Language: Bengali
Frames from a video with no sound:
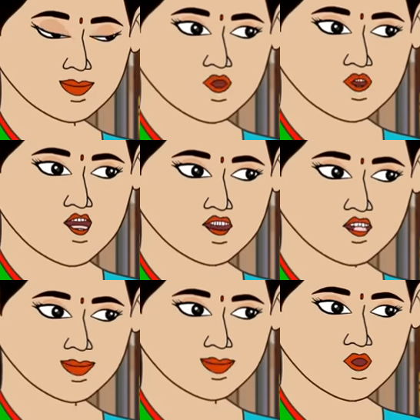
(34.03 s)
তা তোমার
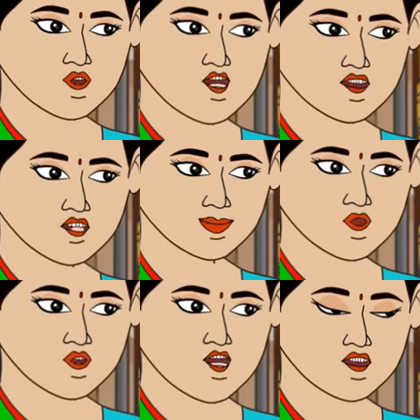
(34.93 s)
ঘুম পুড়ছে না
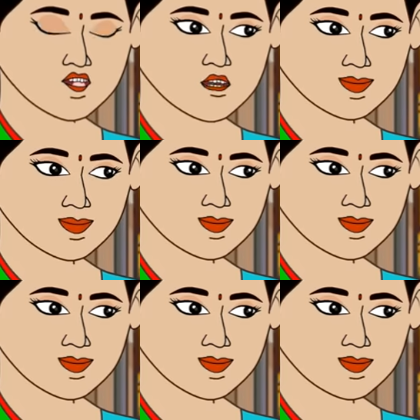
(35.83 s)
নাকি হ্যাঁ